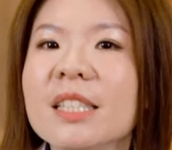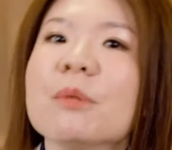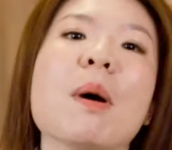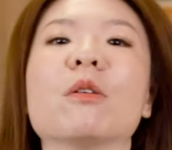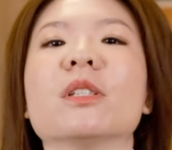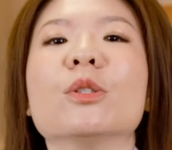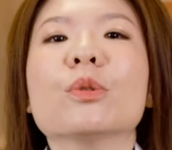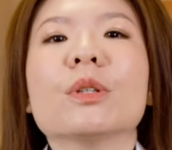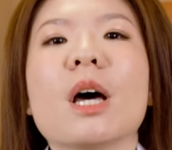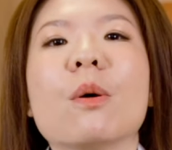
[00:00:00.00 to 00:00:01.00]
实保湿
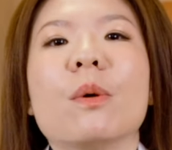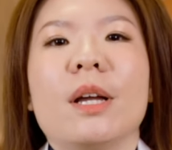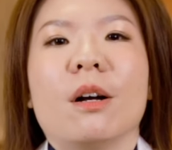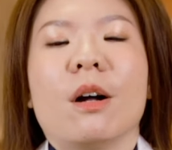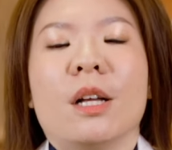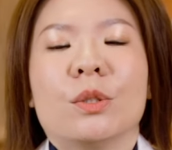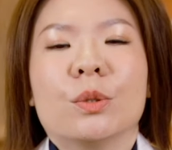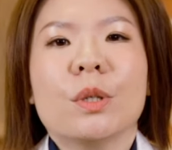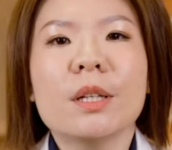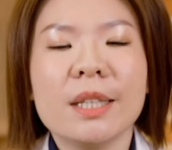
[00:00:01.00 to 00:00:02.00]
做到位哦，很
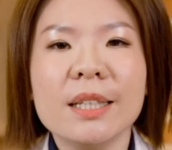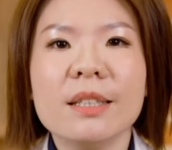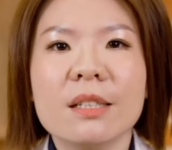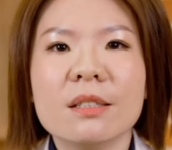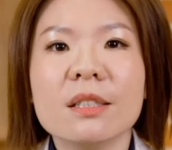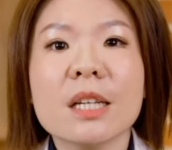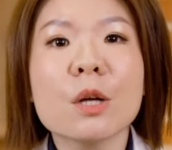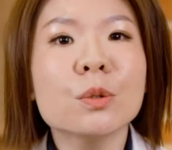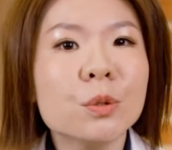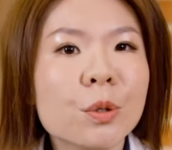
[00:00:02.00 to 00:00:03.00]
重要的一点是你
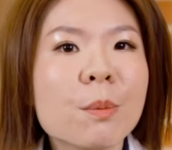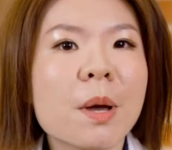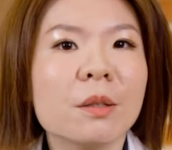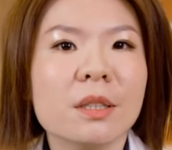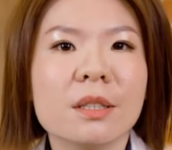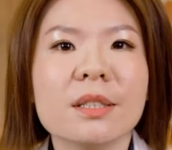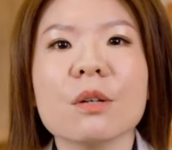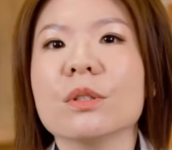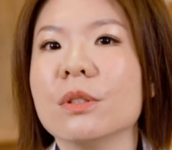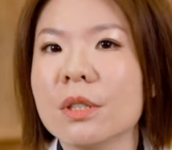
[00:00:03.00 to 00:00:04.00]
要确保你的
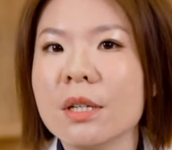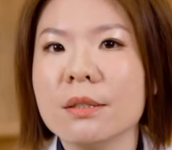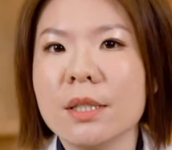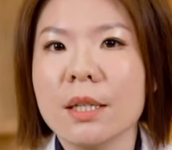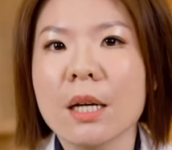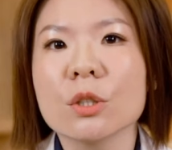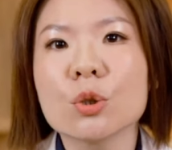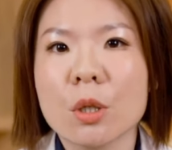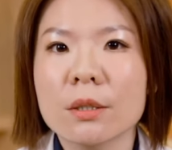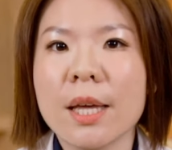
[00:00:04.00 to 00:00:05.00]
角质是很健康的
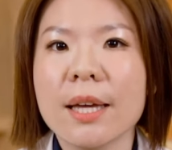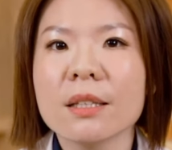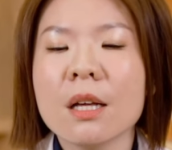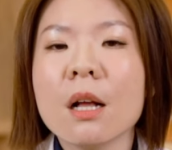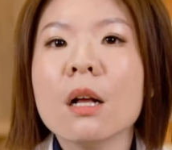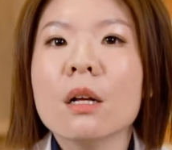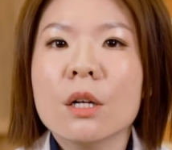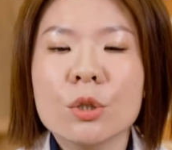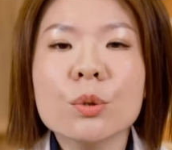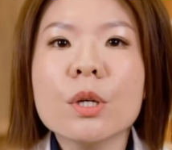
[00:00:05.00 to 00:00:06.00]
状态。
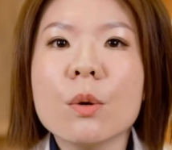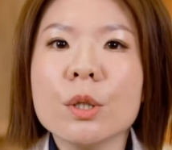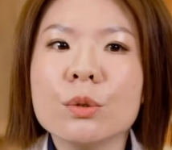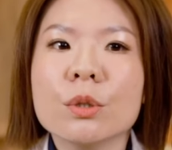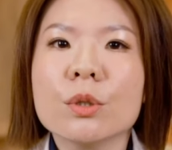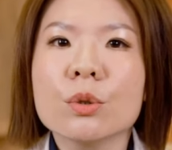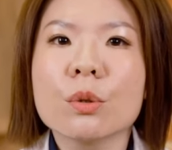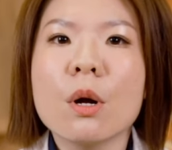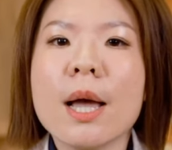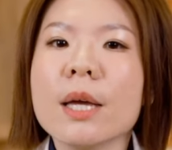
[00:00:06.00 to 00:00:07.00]
很多人会觉得
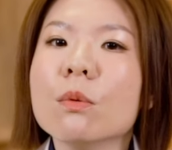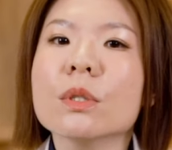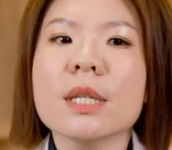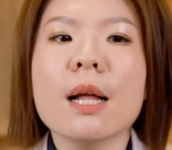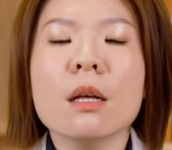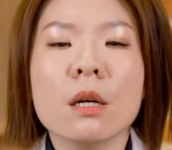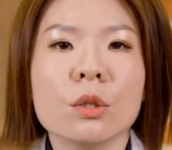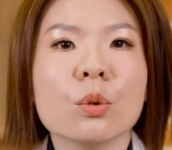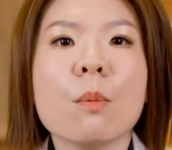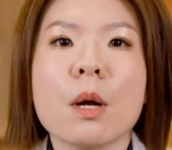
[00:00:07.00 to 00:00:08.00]
说，哎，我擦了
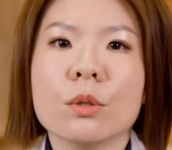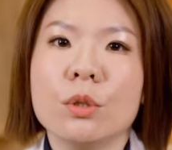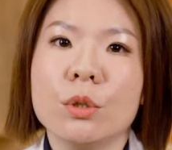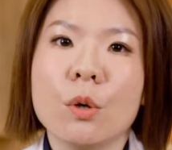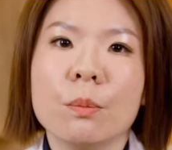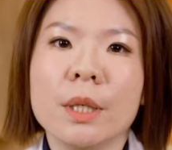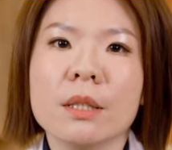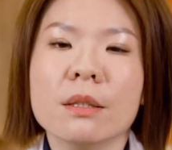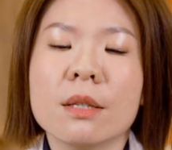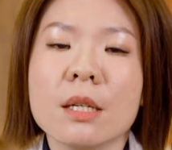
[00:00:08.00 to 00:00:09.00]
很多保湿用
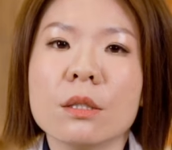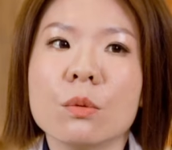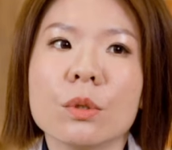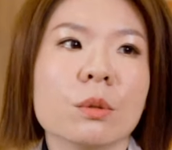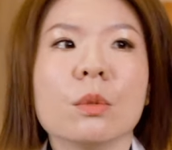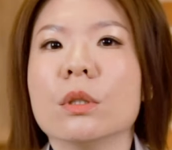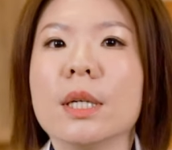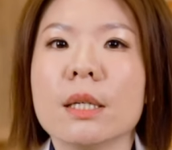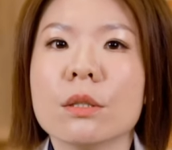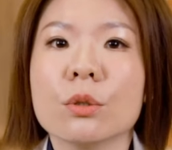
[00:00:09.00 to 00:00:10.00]
品，但是为什么我的
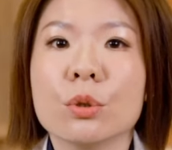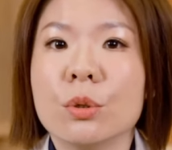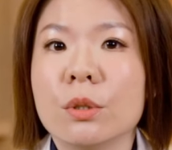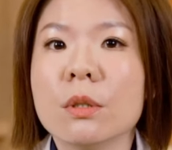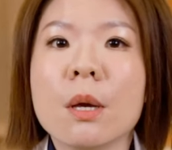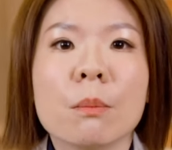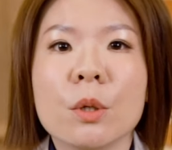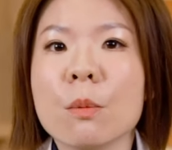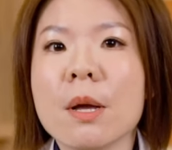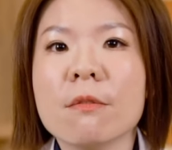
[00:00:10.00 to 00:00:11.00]
脸上就是
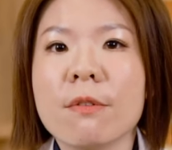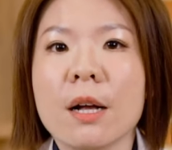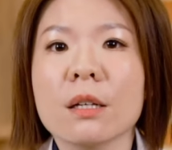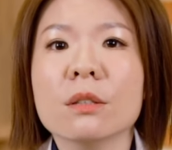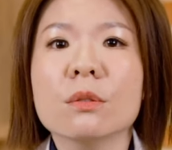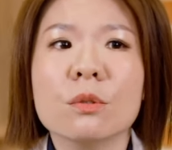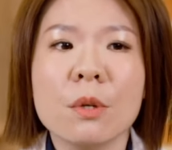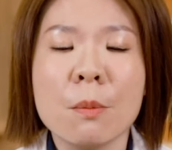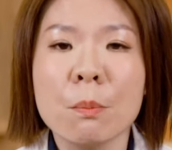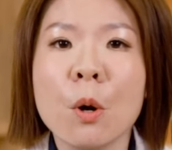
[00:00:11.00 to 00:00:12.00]
没有办法
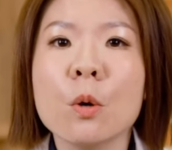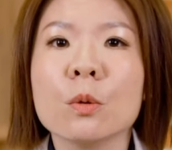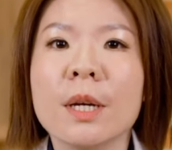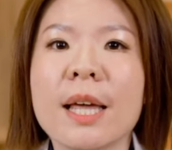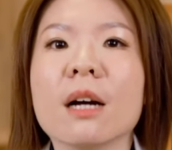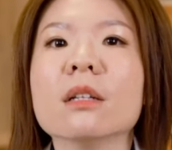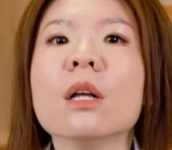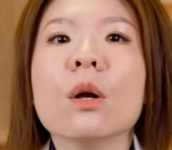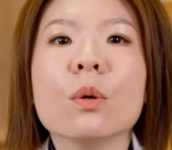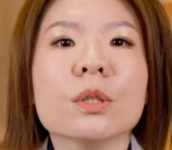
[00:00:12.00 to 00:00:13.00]
很嘭亮，
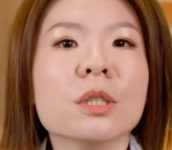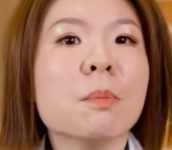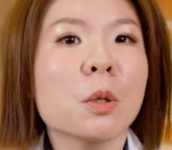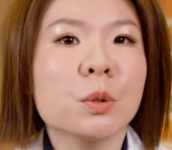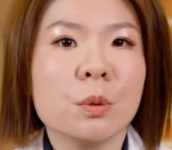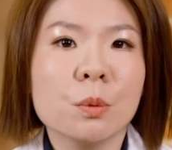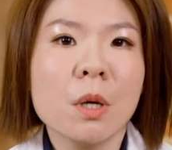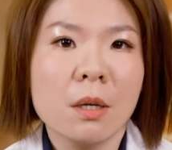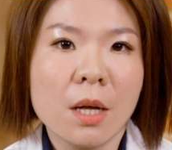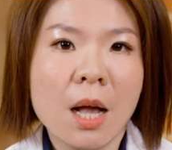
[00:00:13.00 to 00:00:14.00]
或者是保水度
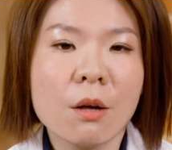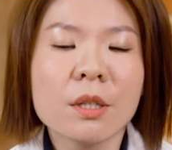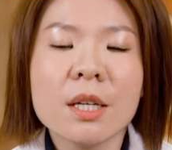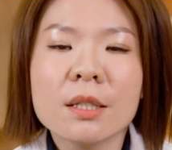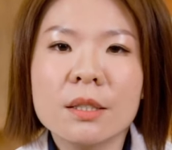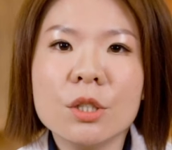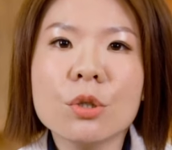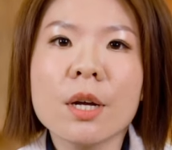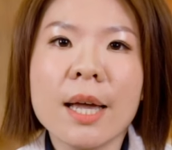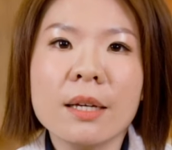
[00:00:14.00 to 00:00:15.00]
很好？其实
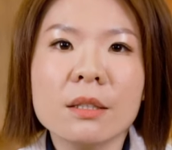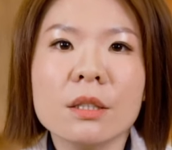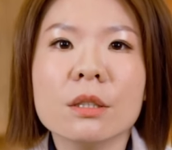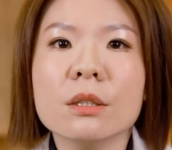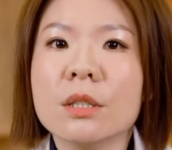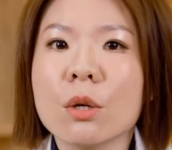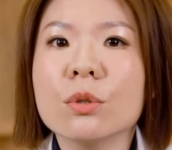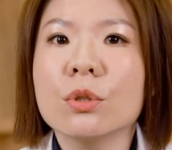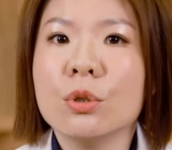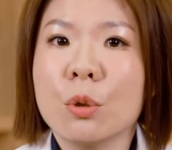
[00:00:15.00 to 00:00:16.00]
就要看你的角
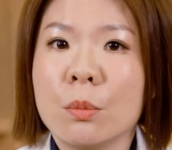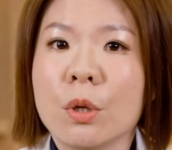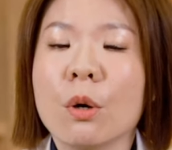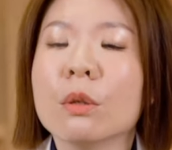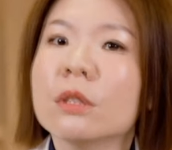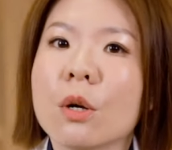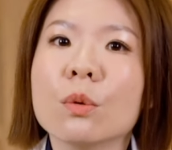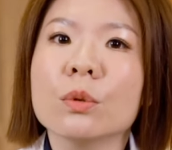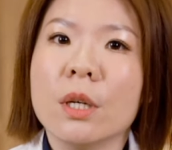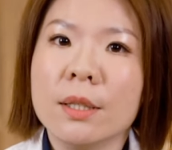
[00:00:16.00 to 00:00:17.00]
质有没有照
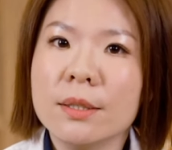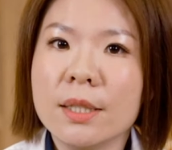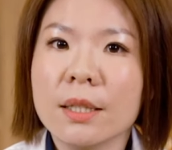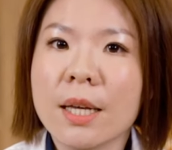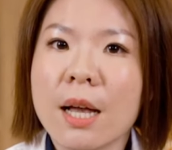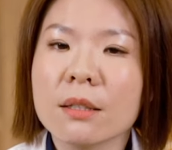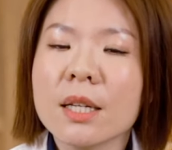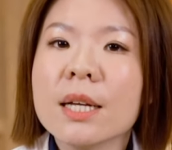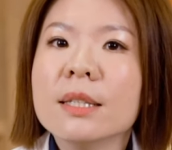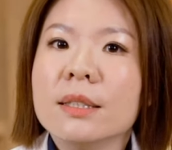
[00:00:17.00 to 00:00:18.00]
顾得很健康。
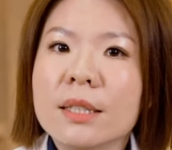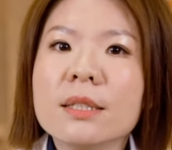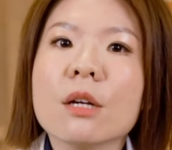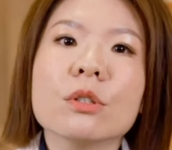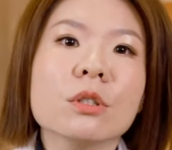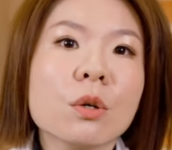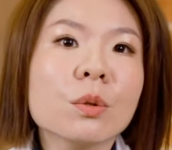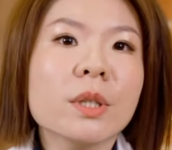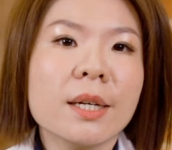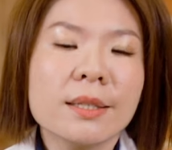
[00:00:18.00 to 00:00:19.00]
你的角质照
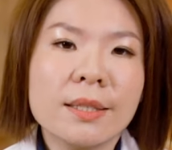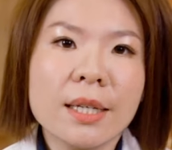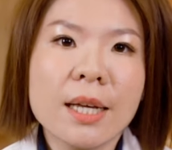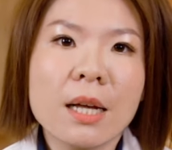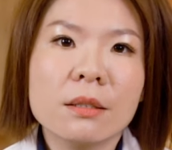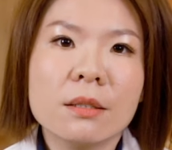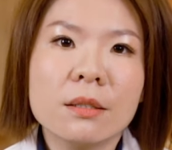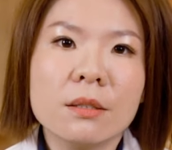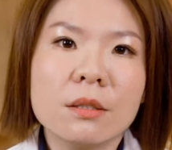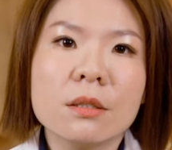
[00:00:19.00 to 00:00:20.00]
顾得很健康呢，
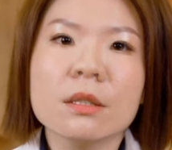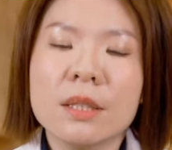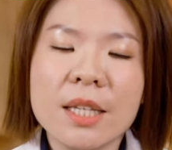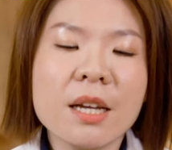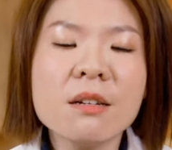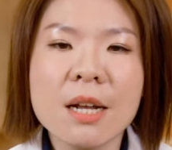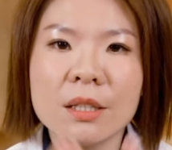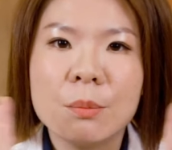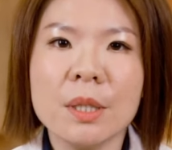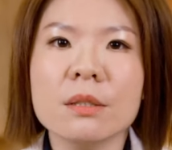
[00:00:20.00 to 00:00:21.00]
其实是天
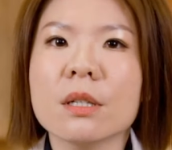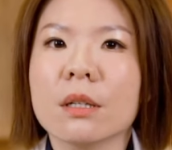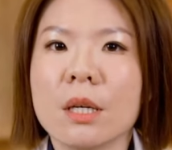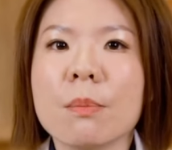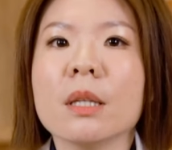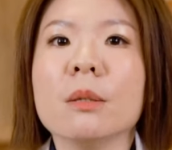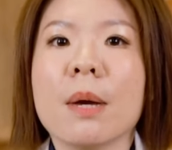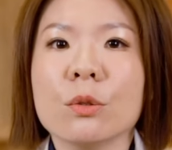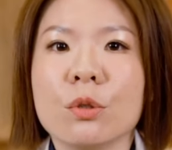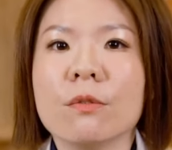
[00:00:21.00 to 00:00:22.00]
然的屏障，可以帮你
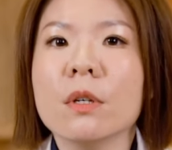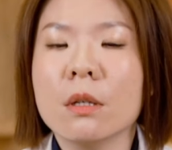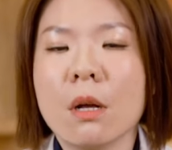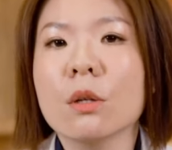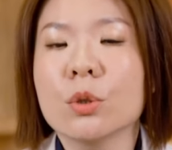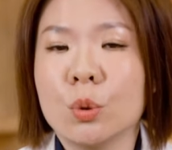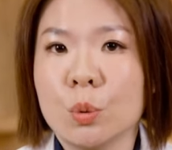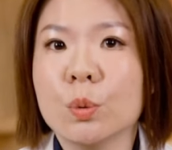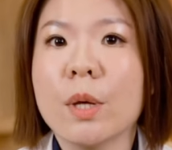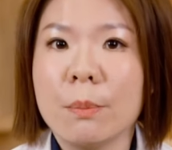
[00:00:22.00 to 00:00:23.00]
把水分很好的
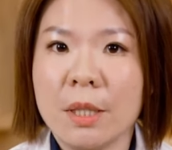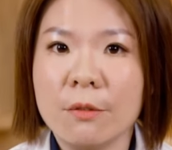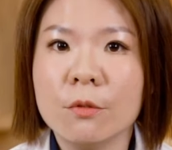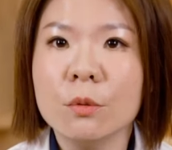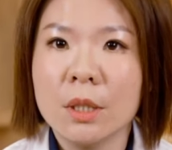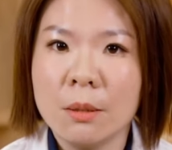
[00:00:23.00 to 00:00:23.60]
锁住在皮肤里